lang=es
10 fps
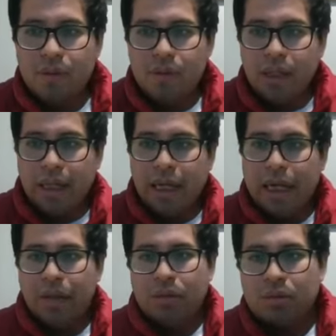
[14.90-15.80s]

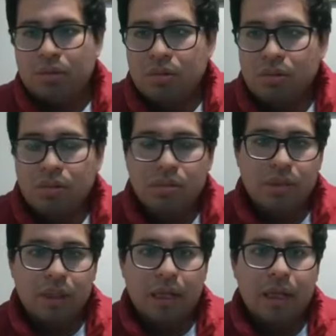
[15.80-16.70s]
Giancarlo.
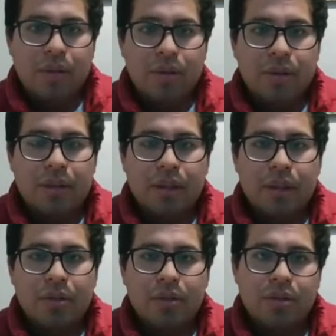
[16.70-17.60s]
Giancarlo es
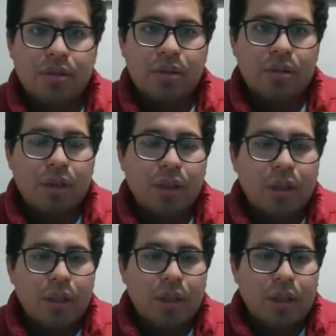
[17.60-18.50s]
quien nos
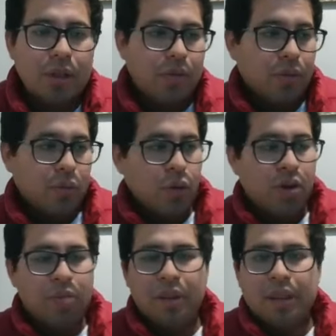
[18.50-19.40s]
formuló
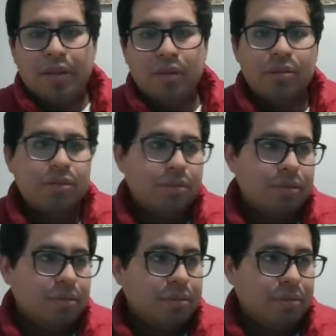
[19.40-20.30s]
la invitación
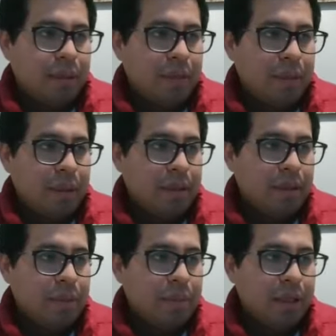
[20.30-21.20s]
para
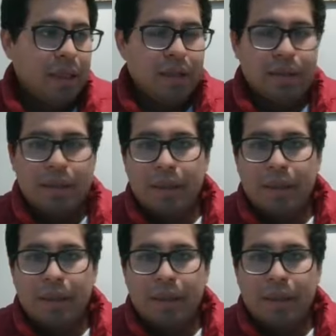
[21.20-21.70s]
participar